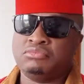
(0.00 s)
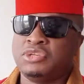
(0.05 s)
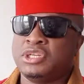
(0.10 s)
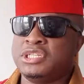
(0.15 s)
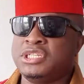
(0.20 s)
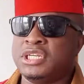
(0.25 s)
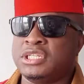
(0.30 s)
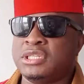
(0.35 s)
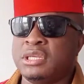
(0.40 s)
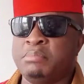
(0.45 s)

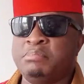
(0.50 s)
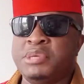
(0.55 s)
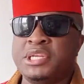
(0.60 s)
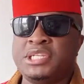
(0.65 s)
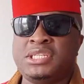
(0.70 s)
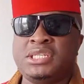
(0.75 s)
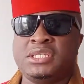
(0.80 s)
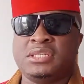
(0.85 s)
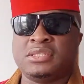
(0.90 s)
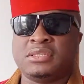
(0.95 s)
c'est dire des
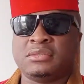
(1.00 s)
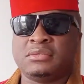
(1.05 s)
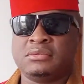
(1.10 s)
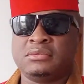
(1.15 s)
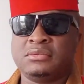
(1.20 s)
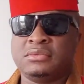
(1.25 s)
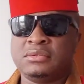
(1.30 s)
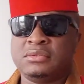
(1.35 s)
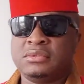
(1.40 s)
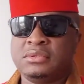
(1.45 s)
bêtises.
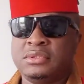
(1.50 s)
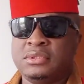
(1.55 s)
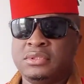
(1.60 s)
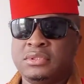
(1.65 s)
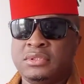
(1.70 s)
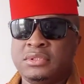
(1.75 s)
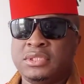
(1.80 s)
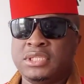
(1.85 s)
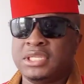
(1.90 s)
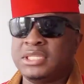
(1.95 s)

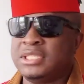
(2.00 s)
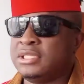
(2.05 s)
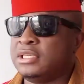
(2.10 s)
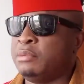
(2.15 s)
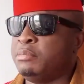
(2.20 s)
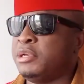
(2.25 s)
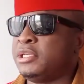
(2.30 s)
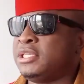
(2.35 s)
C'est dire des